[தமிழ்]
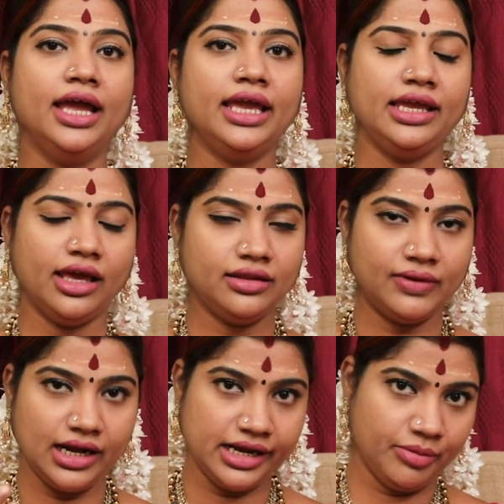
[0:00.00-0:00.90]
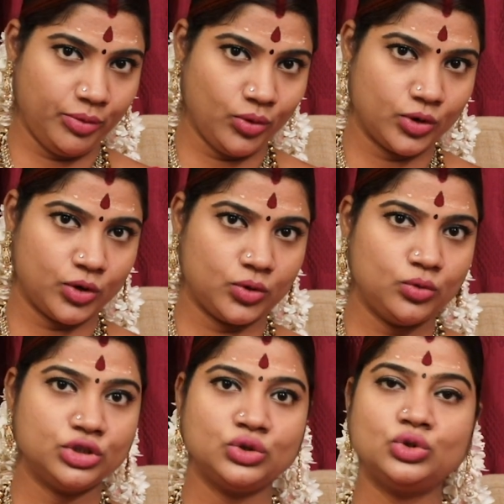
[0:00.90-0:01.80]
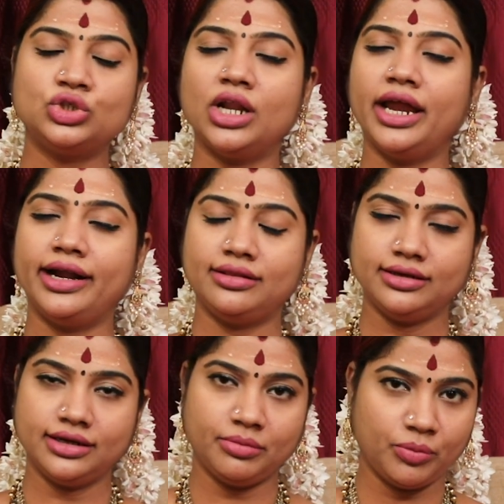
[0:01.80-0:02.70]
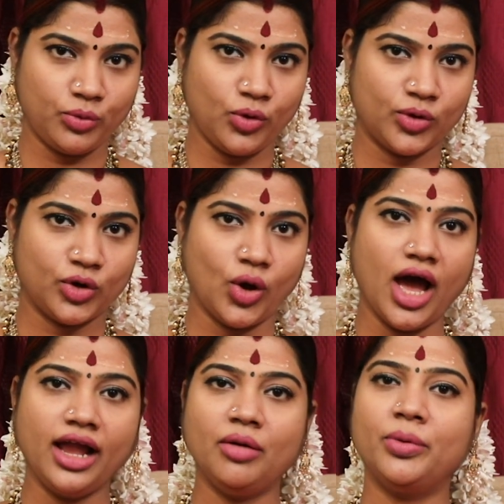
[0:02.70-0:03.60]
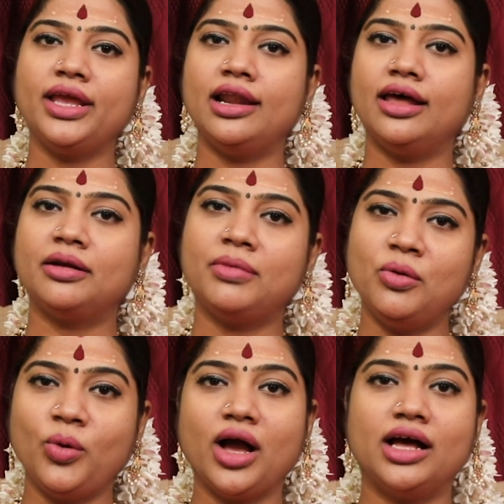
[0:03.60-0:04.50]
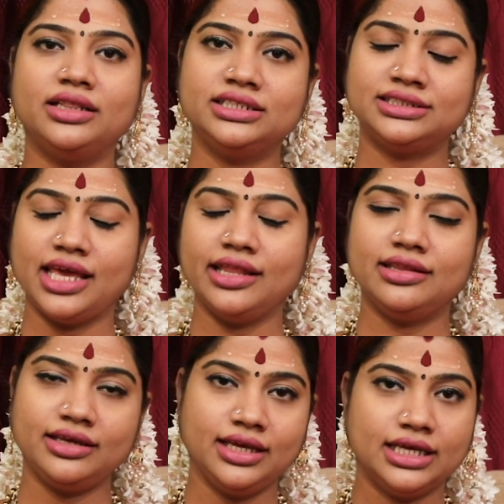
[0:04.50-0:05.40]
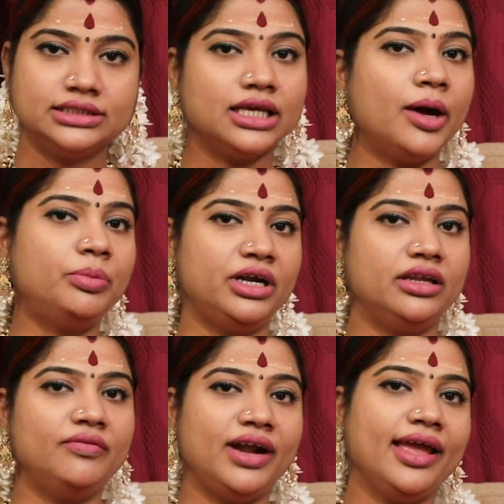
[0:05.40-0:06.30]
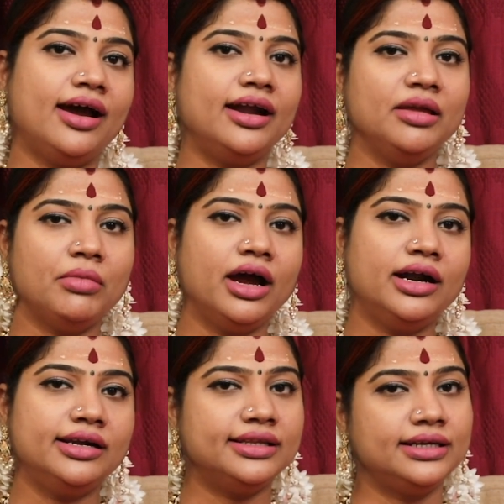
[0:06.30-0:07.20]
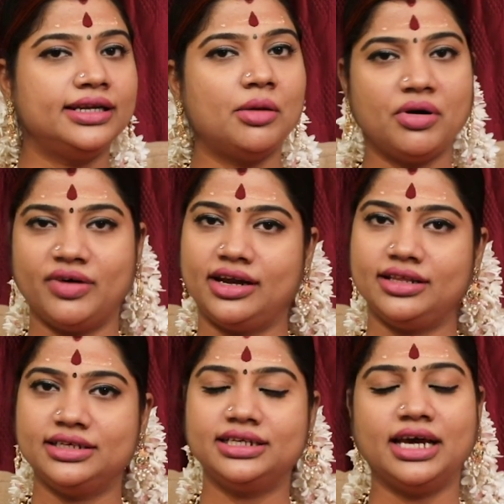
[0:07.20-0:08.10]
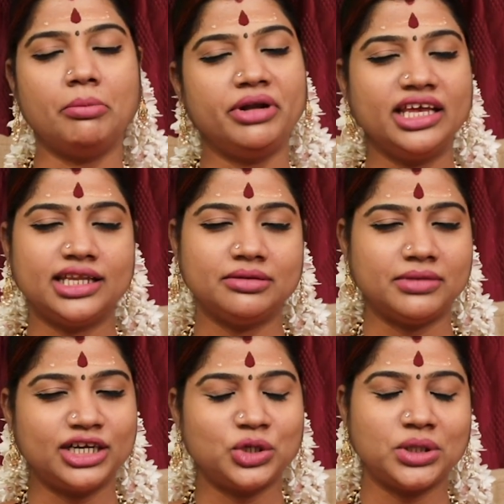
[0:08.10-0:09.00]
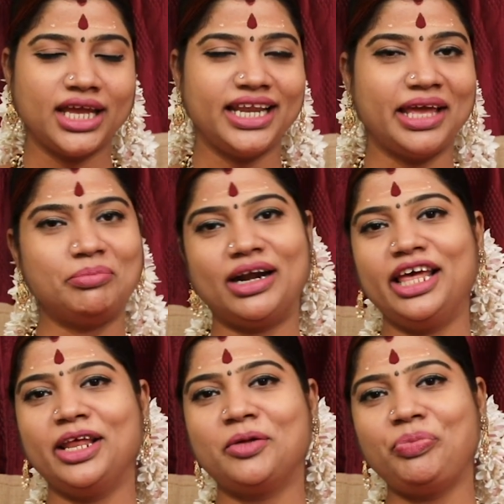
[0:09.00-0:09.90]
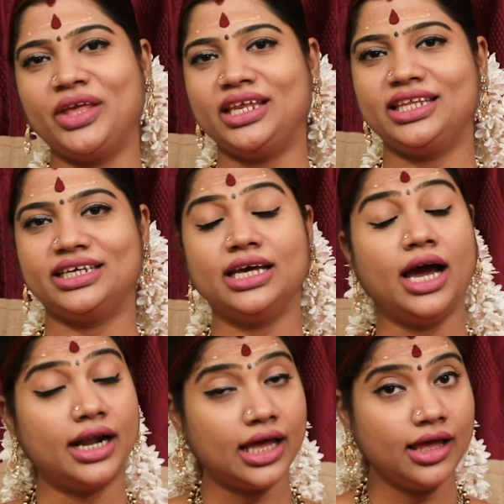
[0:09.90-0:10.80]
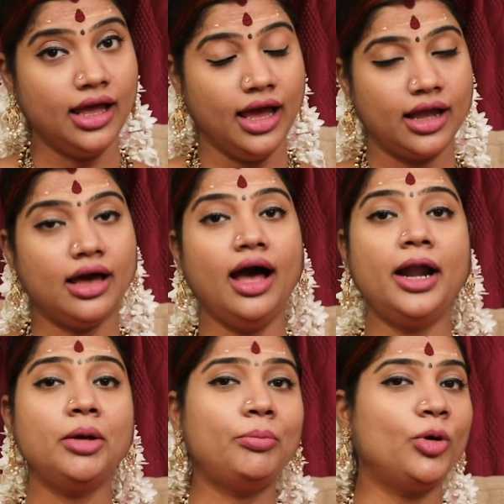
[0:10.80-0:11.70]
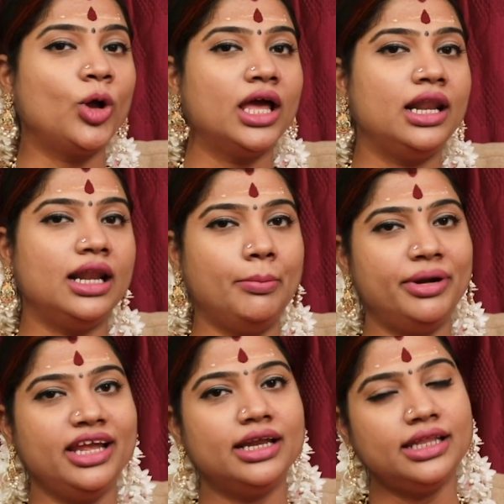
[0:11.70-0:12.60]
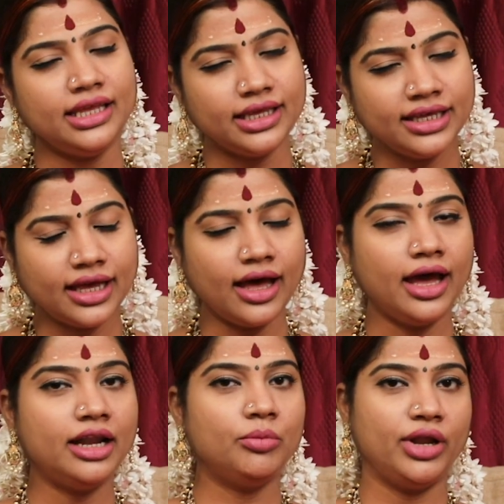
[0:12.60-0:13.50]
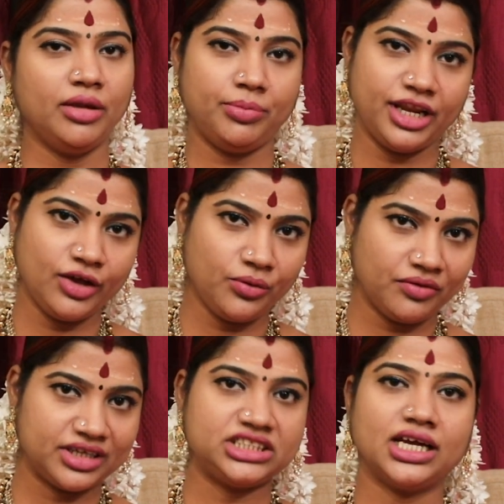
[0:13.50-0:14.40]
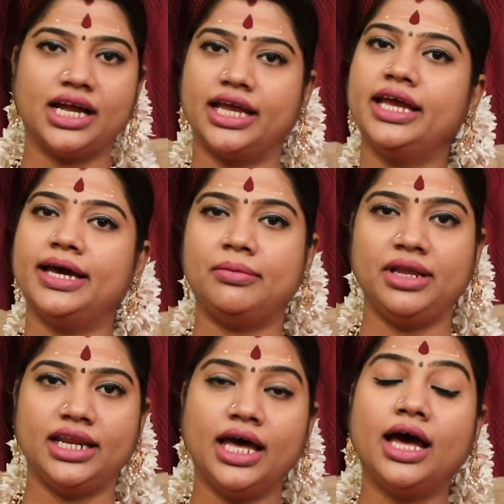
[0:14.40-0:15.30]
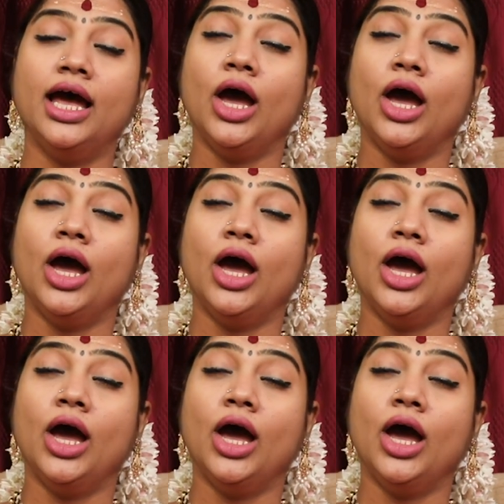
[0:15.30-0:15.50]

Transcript: எங்கேயாவது வெளியில் போகணும் ஒரு சுற்றுலா இடத்துக்கு நம்ம போகணும் அங்கே போய் எல்லாருமா உட்காந்து சேர்ந்து சாப்பிட்டுட்டு விளையாடி மகிழ்ந்துட்டு நாம் வர்றது அப்படிங்கிறத மட்டும்தான் இன்றைக்கி பலருக்கும் தெரியுது ஆனால் காணும் பொங்கல் அப்படிங்கிறது எதுக்காக நம்முடைய பெரியவங்க வச்சாங்க அப்படின்னா